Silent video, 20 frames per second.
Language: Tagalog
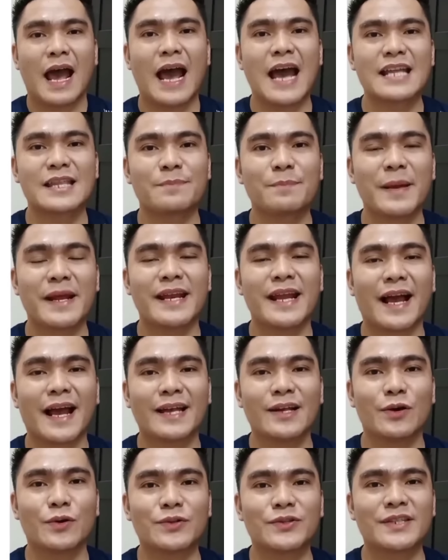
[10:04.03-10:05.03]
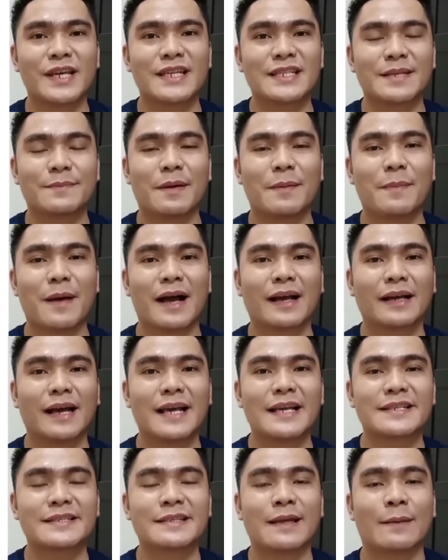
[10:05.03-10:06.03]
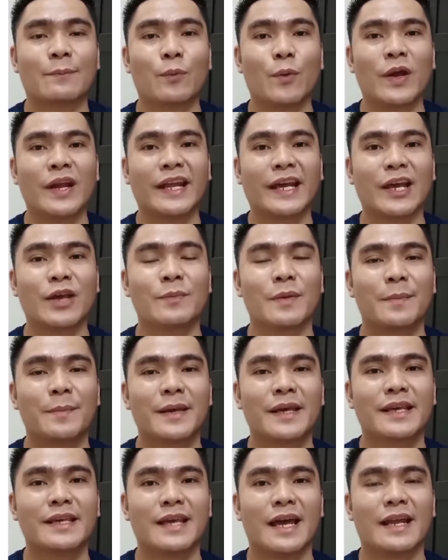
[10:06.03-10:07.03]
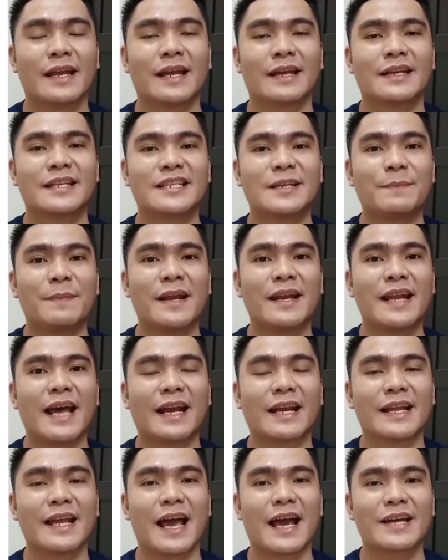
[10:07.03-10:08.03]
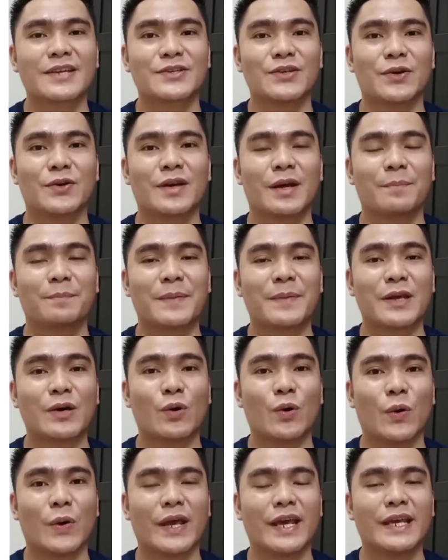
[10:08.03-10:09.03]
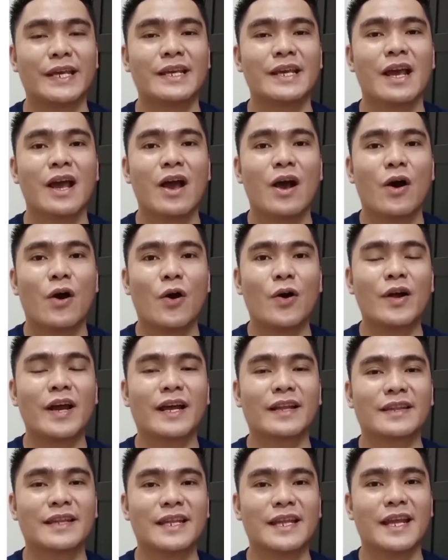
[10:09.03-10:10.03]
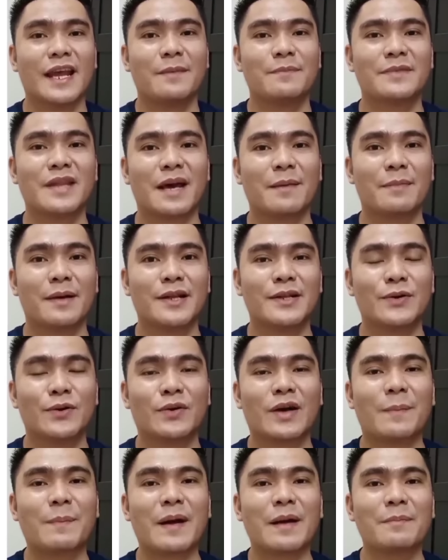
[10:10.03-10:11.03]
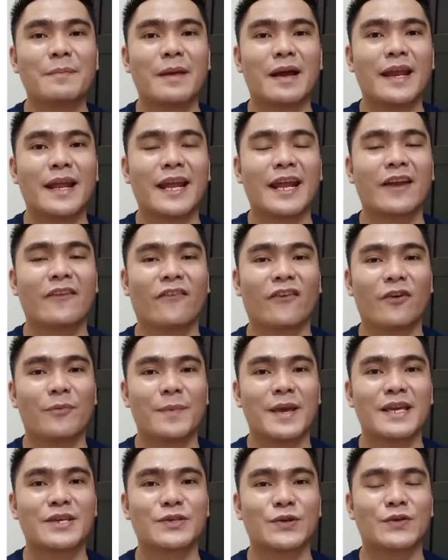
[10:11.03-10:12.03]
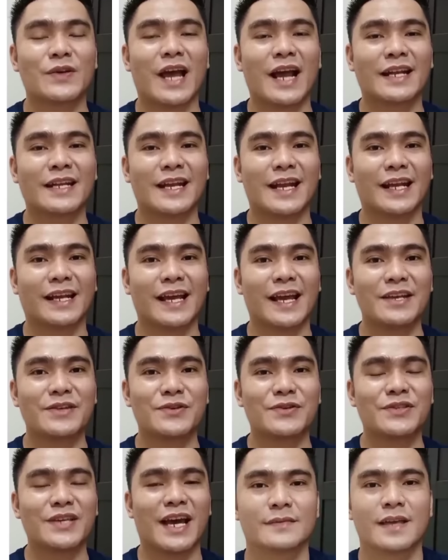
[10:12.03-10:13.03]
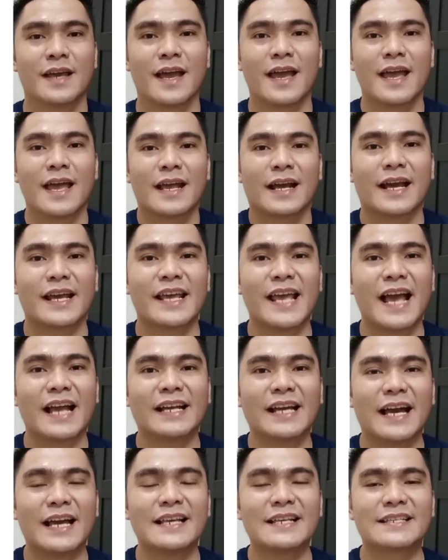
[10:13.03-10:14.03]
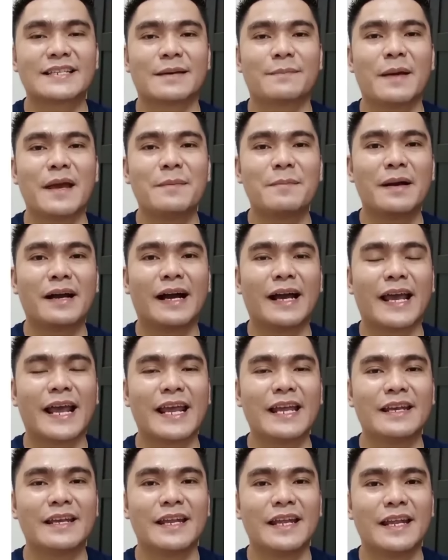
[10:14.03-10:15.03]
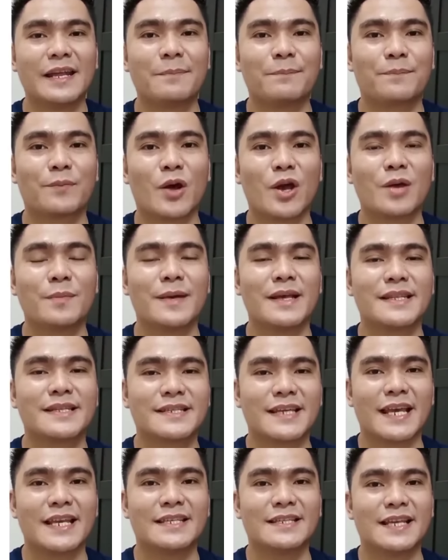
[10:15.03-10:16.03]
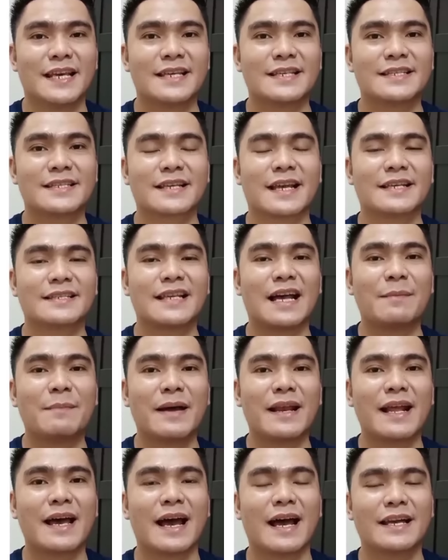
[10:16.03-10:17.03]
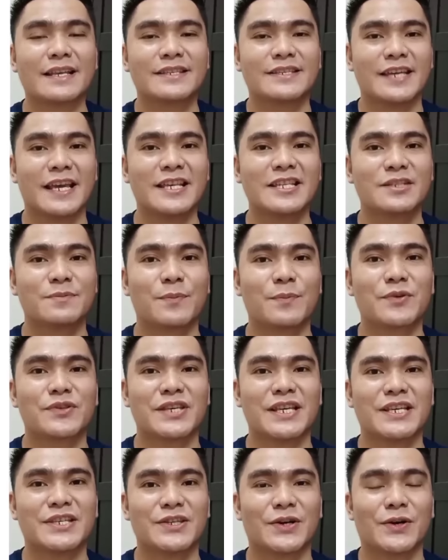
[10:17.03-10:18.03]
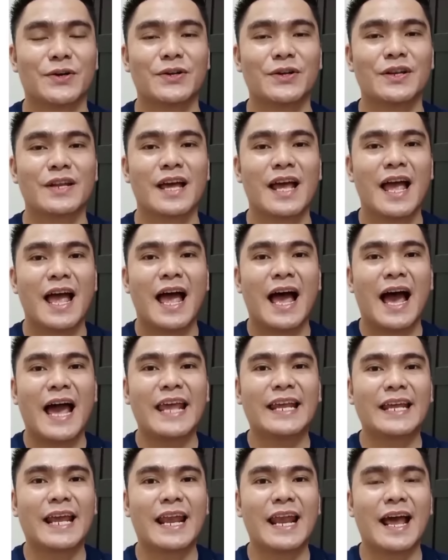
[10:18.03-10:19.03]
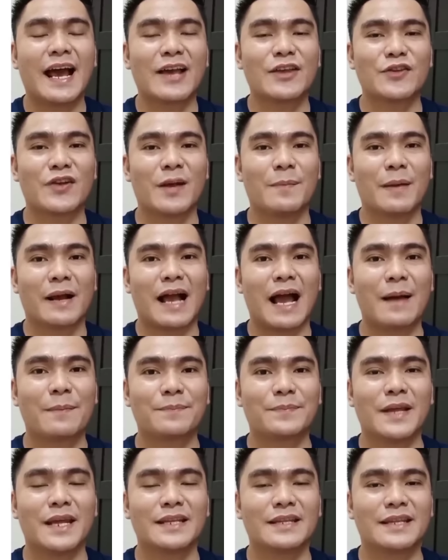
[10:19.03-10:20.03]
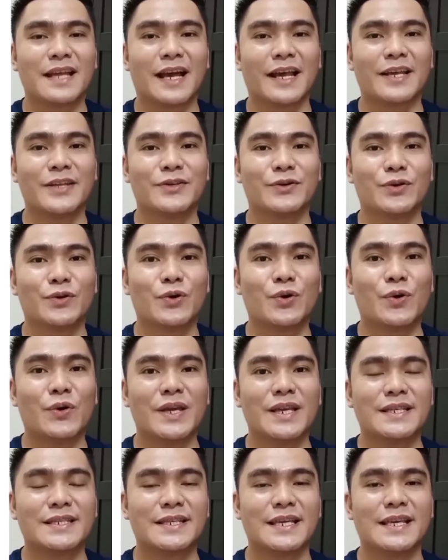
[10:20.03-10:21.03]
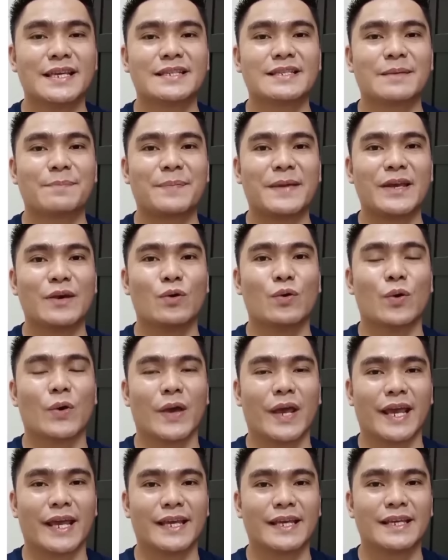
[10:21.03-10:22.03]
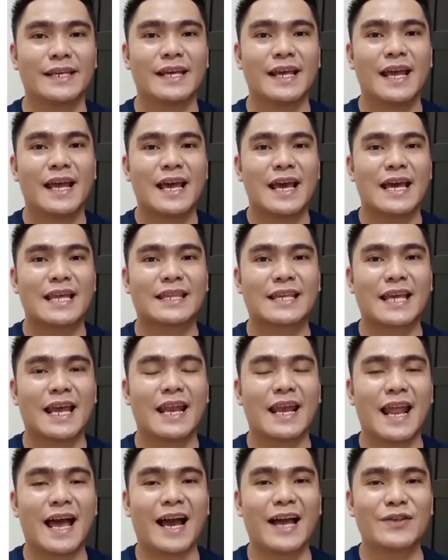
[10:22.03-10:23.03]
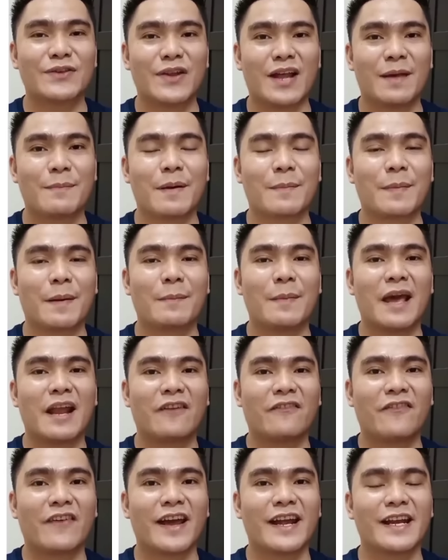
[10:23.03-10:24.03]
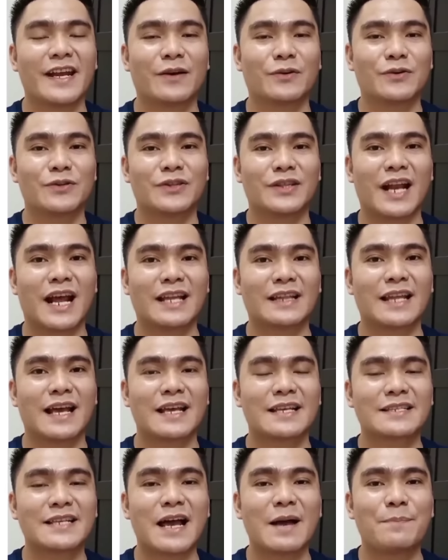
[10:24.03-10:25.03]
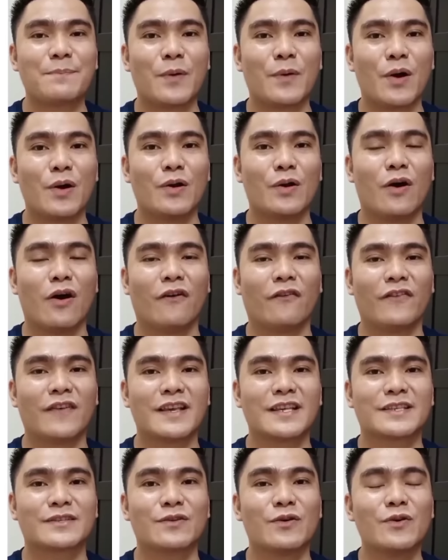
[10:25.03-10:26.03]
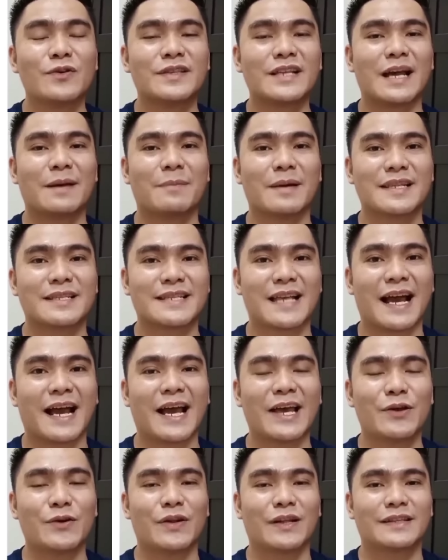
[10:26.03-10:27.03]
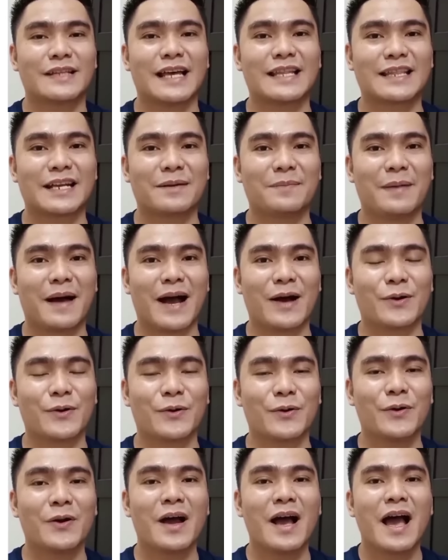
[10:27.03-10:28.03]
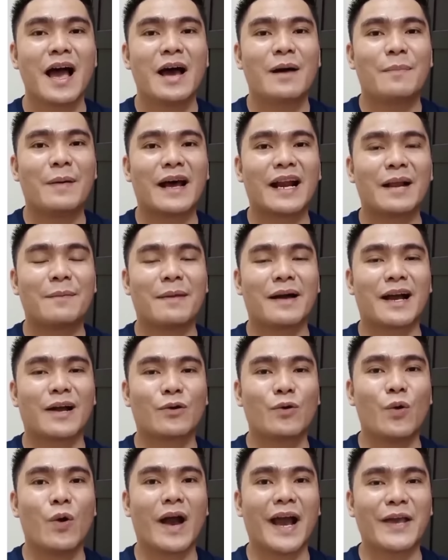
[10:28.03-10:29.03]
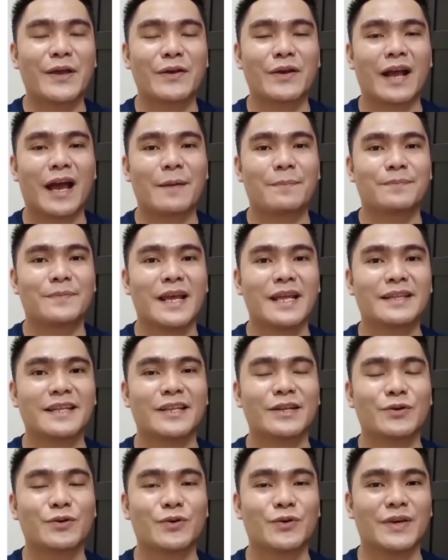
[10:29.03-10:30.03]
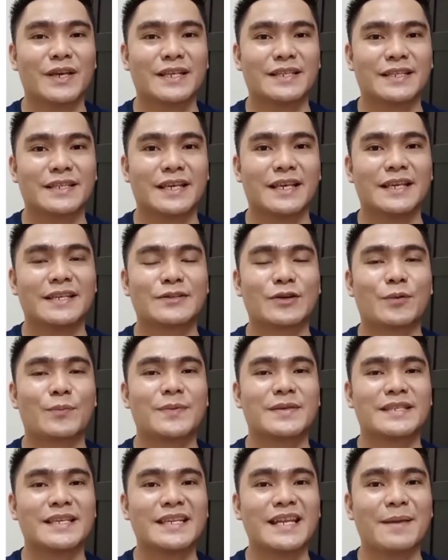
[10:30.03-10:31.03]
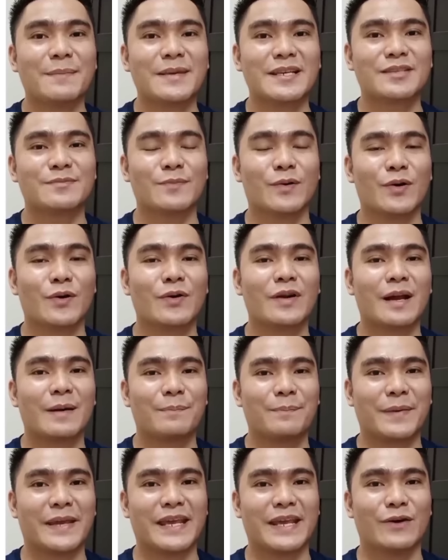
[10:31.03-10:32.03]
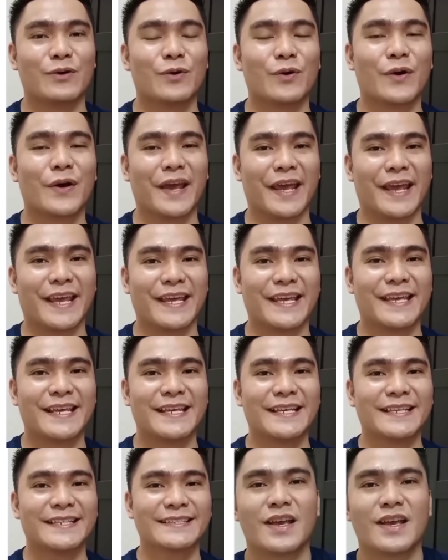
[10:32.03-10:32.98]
At may nakanote dyan sa baba guys na pwede kayo mabigyan ng disciplinary action ng POA or ng DMW kapag maling information ang nilagay nyo dyan. Kaya guys, sa may mga any employment changes kasama na ang change position, ay kailangan nyo na mag-update ng inyong OEC sa POA. At kailangan nyo na magpa-verify ng kontrata sa polo office kung saan bansa kayo nagtatrabaho para makakuha kayo ng updated OEC sa opisina mismo ng POA.